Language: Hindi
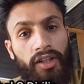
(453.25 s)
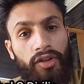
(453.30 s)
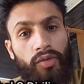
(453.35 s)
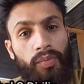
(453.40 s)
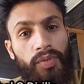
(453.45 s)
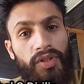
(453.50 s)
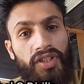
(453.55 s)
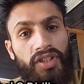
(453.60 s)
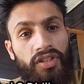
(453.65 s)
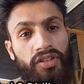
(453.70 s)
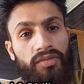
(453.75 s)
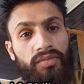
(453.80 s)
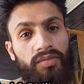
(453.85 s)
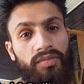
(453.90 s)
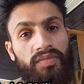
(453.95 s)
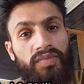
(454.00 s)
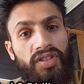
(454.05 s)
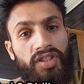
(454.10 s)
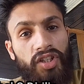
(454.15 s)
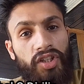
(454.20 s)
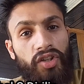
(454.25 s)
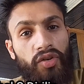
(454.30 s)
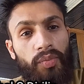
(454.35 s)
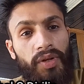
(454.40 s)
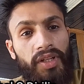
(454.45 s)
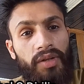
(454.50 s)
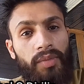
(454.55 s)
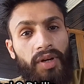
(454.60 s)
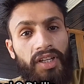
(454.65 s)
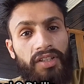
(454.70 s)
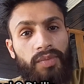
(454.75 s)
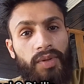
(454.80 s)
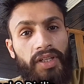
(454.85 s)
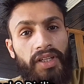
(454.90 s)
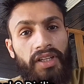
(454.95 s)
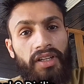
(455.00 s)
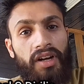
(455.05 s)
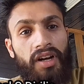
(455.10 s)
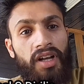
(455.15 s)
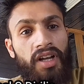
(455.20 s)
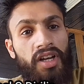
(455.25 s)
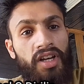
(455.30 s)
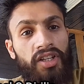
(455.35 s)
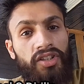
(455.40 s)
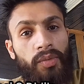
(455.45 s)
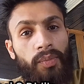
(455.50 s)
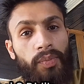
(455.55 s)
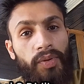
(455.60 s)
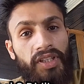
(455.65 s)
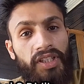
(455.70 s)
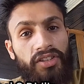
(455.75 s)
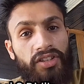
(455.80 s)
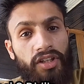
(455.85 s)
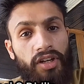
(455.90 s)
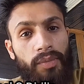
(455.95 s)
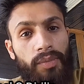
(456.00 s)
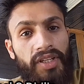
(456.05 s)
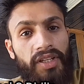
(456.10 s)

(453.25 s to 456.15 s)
सीढ़ियों पे नमाज़ पढ़ेगा चप्पल की जगह पे नमाज़ पढ़ेगा